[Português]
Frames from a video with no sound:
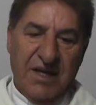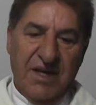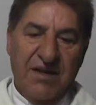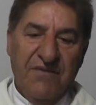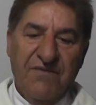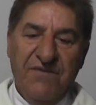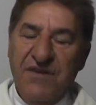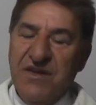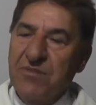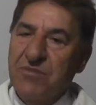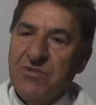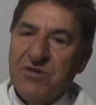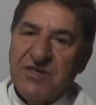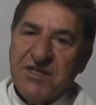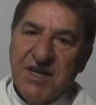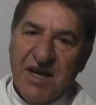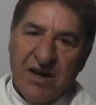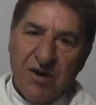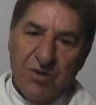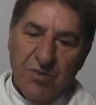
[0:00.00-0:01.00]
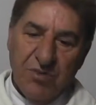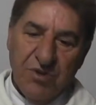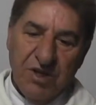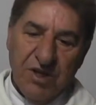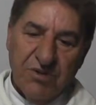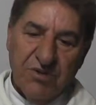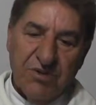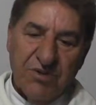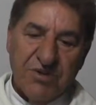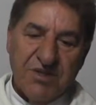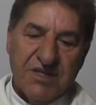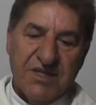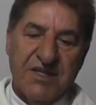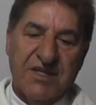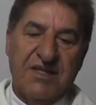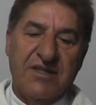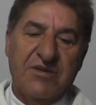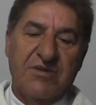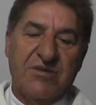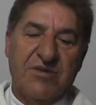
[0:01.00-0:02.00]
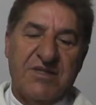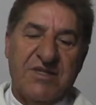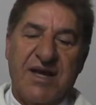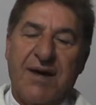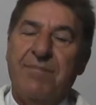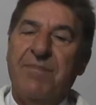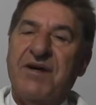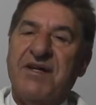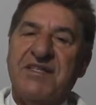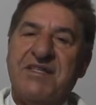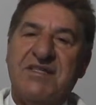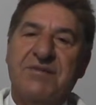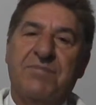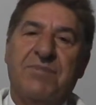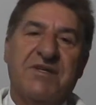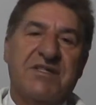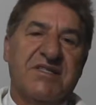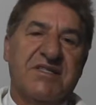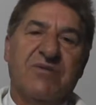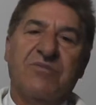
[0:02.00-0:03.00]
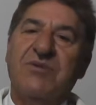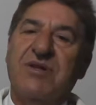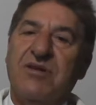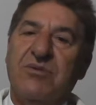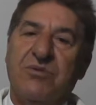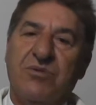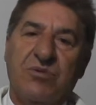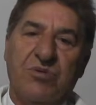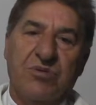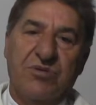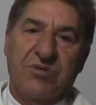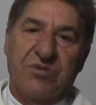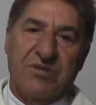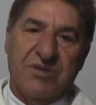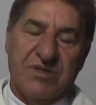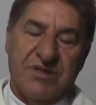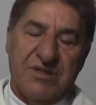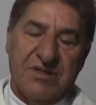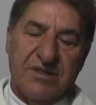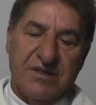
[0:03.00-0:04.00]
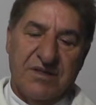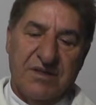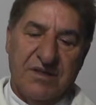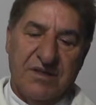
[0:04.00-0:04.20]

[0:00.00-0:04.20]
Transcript: E vimos que a comunhão dos santos é a participação de todos.